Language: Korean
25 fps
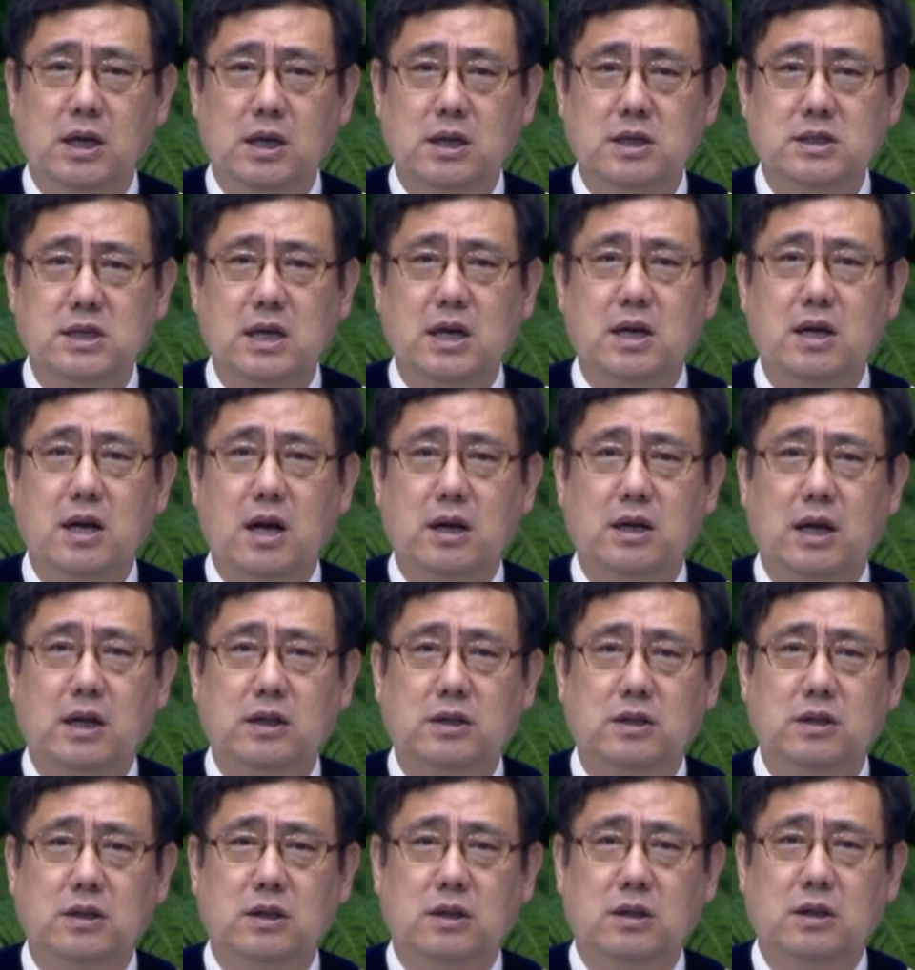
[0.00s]

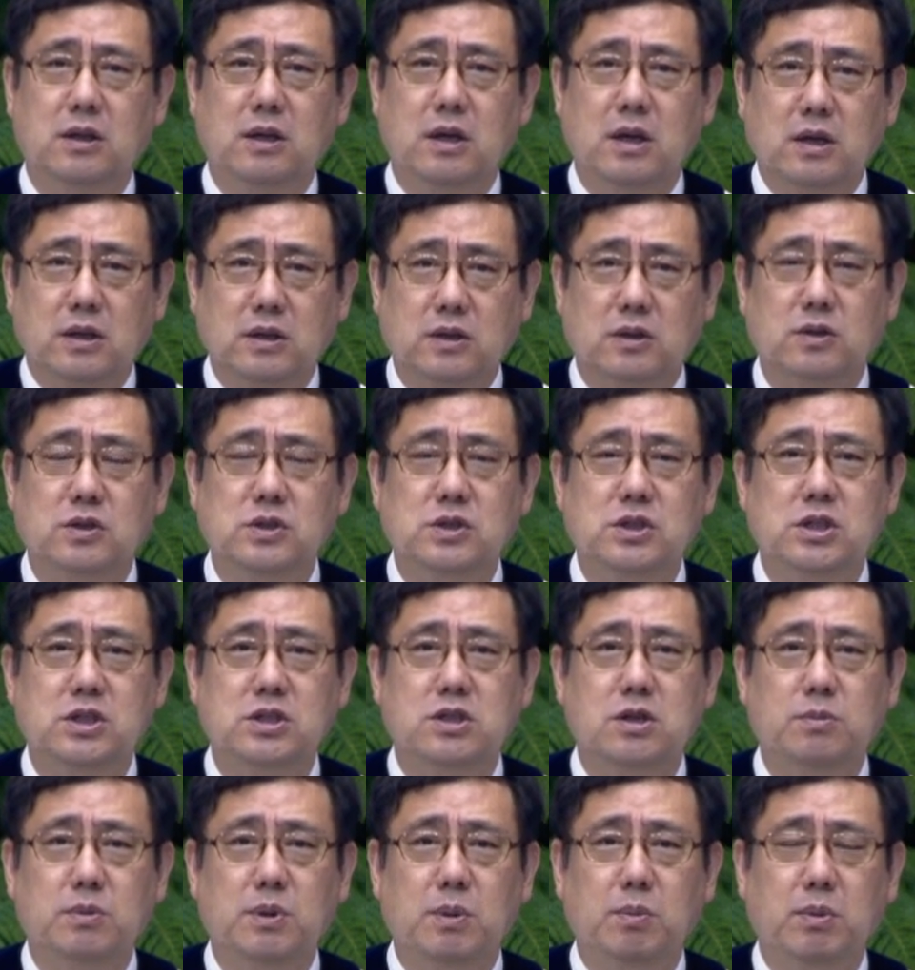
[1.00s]
생각나는 그런
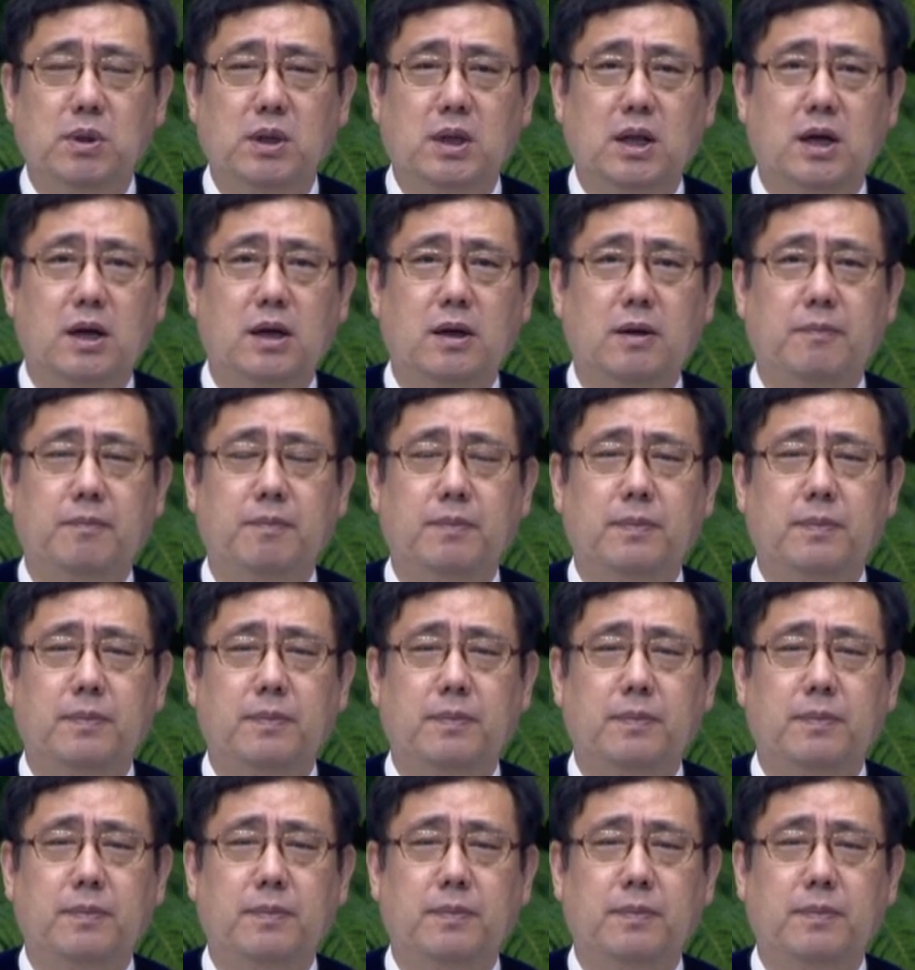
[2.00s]
시점입니다.